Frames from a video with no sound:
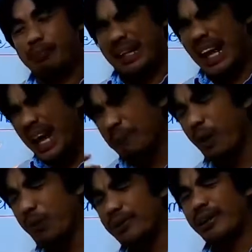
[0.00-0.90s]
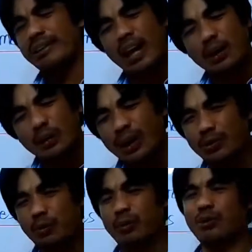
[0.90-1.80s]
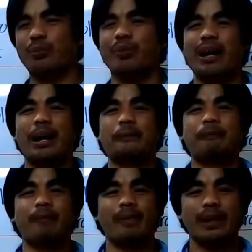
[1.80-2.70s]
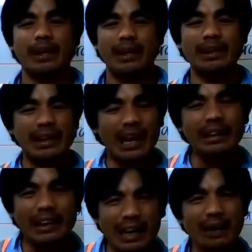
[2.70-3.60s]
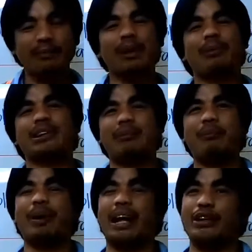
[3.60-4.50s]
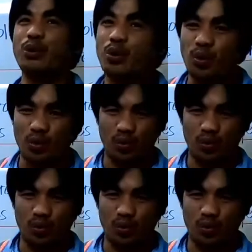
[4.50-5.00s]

pinapawisan tayo ng sobra-sobra hindi natin alam na masama pala yun.